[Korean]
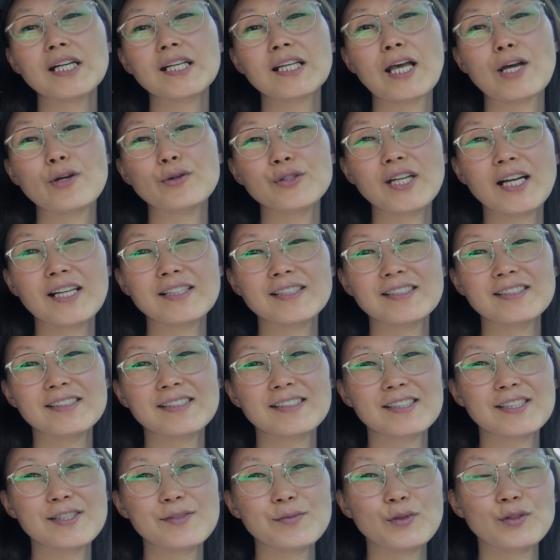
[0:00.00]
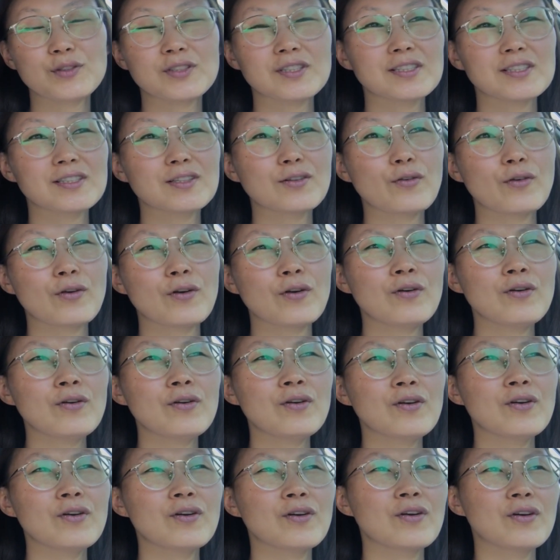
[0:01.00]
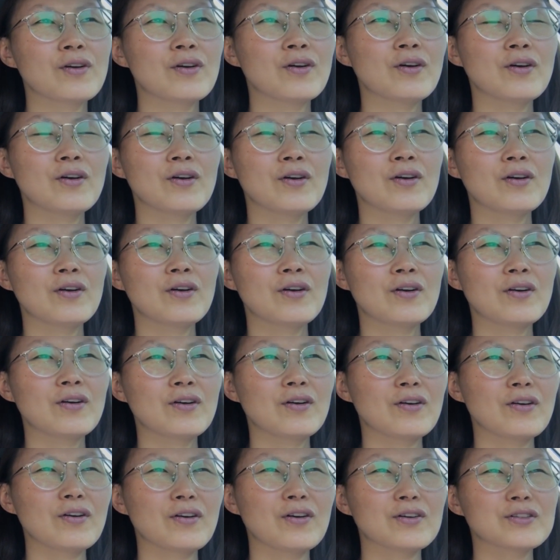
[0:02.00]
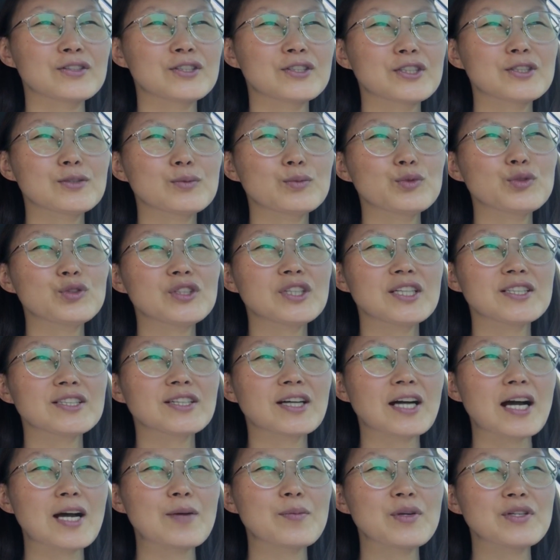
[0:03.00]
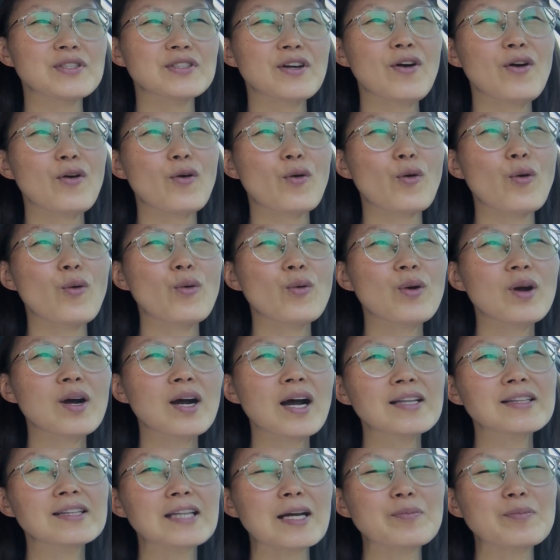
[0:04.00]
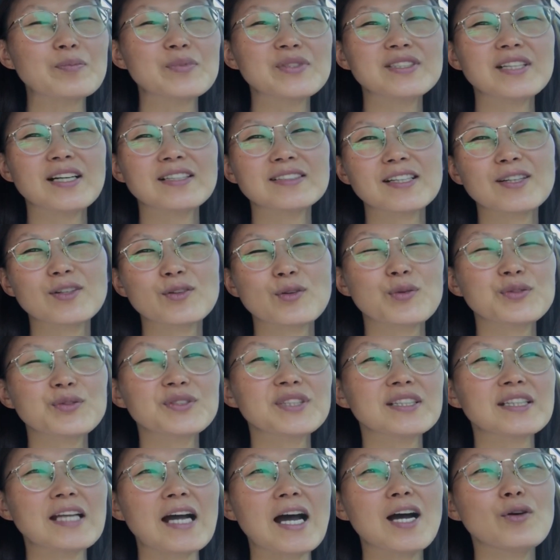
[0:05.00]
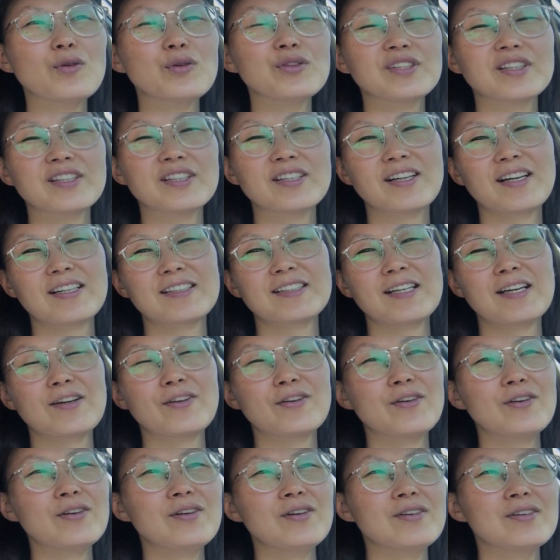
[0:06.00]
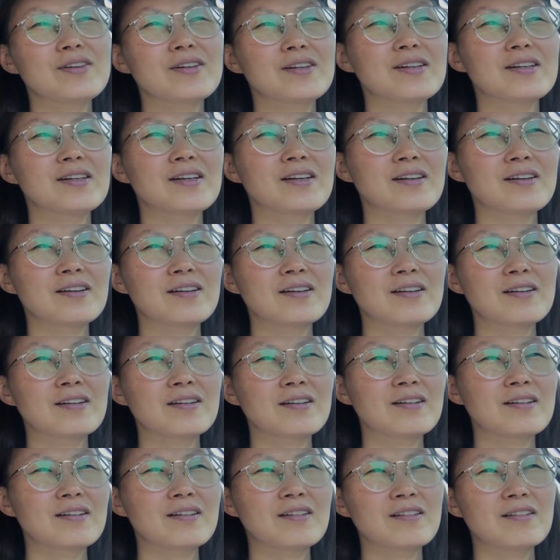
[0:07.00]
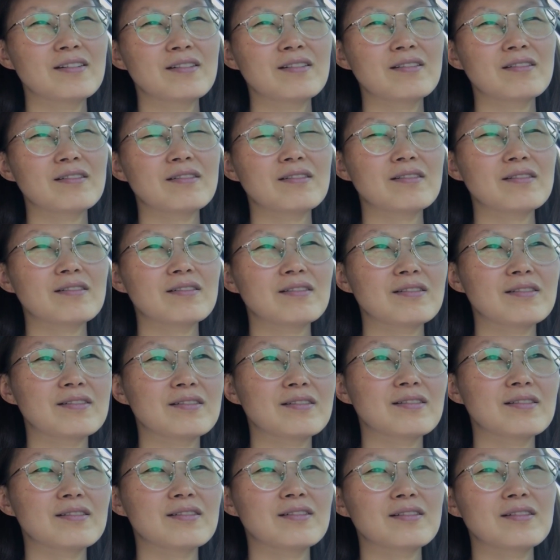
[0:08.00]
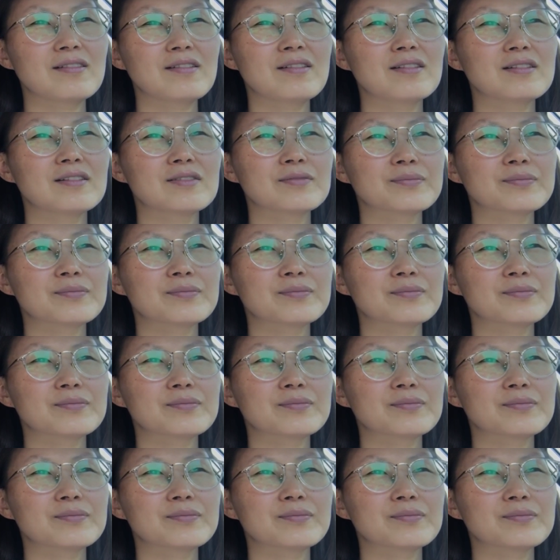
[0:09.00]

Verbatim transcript: 동그 개구리 같은 느낌도 들고 어, 지금 운전해서 가면서 온갖 나쁜 상상을 혼자 다 하고 있는 것 같아요 음,